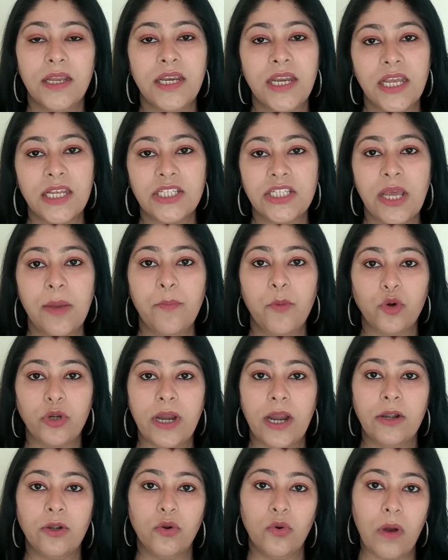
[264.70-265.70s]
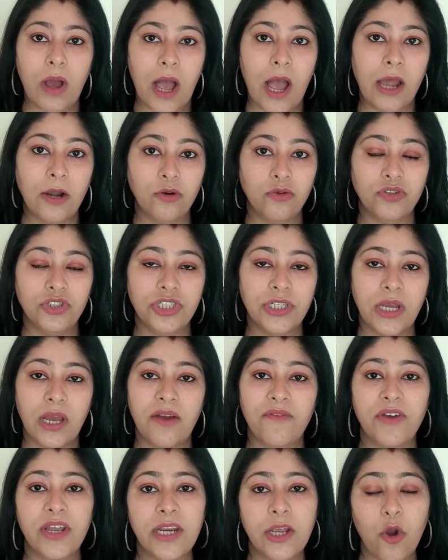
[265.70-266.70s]
नेक्स्ट है पोटैटो आलू जी
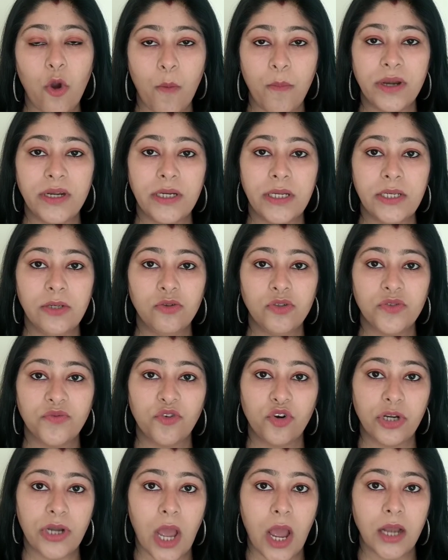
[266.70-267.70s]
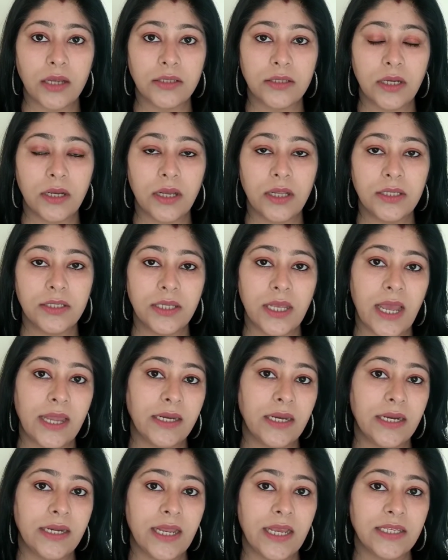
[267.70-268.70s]
हाँ वेरी कॉमनली यूज फॉर डार्क सर्कल्स
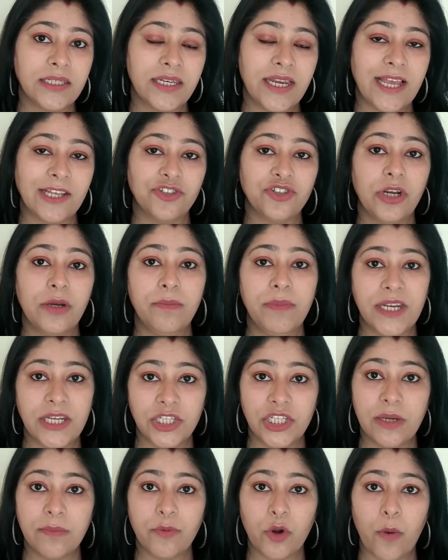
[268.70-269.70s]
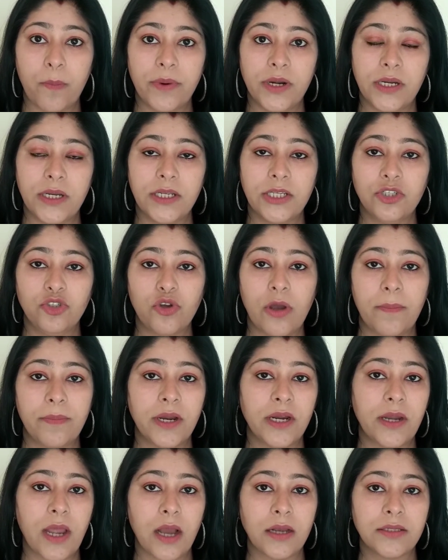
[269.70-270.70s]
एंड इट हैज नेचुरल ब्लीचिंग प्रॉपर्टीज जो
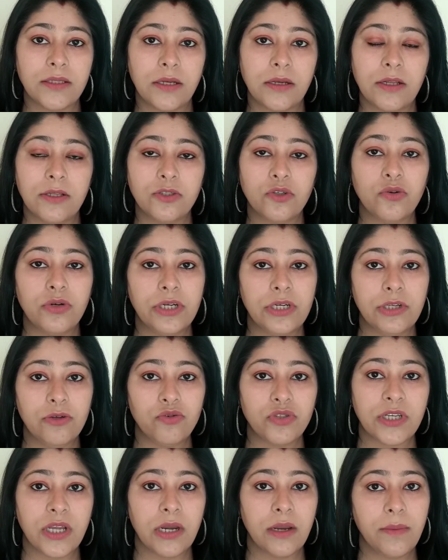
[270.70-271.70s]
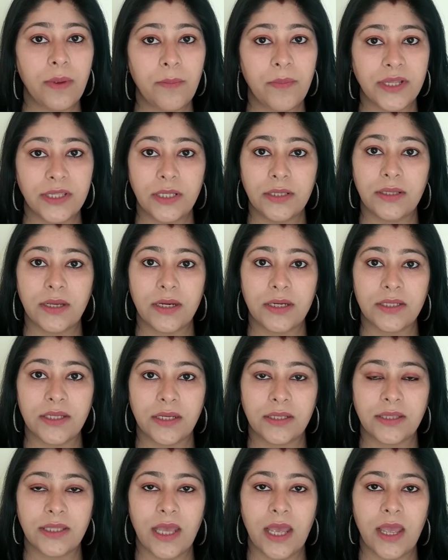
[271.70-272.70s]
आपके डार्क सर्कल्स को रिड्यूस करने में मदद कर
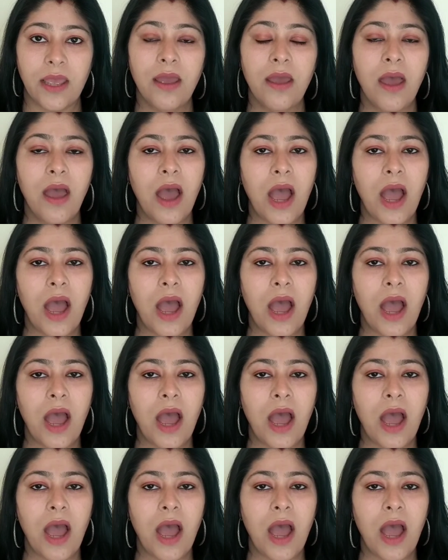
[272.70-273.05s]
सकता है